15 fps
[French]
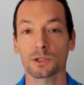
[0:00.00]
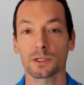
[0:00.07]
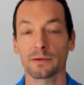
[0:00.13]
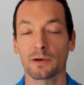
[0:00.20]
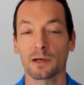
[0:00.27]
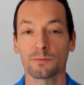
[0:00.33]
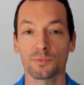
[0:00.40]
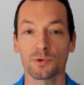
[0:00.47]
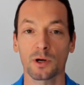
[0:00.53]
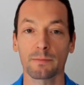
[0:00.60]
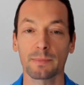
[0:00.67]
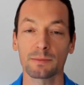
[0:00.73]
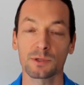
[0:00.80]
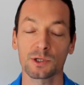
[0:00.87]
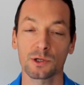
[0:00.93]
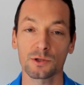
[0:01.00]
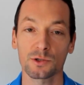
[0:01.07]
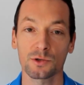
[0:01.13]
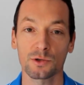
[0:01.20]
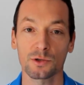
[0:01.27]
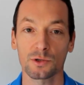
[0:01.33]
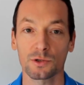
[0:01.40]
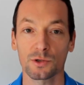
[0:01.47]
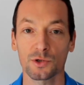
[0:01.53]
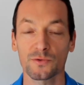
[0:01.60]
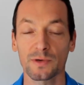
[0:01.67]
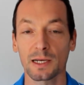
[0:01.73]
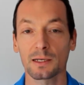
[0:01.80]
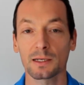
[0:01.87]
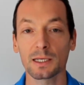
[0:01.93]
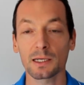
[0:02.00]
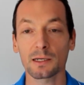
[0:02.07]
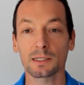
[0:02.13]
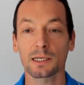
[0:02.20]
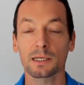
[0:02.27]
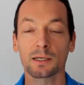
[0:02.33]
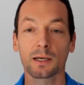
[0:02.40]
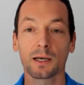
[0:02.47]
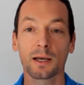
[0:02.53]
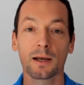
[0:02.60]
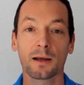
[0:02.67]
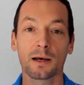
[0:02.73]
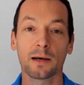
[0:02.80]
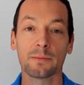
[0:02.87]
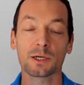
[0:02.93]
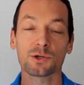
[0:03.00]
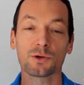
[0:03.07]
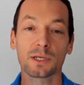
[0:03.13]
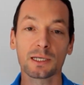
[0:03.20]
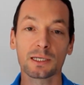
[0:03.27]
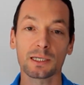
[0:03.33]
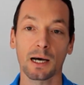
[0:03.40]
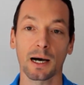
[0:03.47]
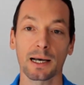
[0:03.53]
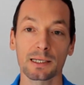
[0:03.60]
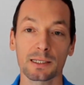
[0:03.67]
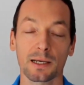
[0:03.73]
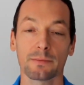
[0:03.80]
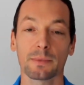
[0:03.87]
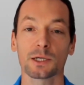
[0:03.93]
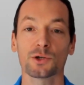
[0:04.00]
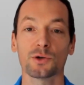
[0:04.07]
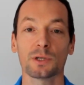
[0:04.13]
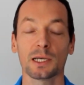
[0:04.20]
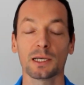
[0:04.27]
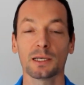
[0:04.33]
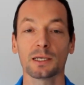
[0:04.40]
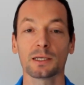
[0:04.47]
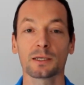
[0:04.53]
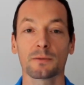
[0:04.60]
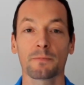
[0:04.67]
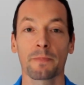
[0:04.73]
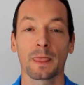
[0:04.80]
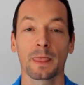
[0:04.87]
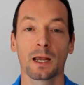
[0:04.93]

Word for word: Ça va un peu dans le même sens de ce que je viens de dire. C'est qu'un match de tennis, ça reste un match de tennis.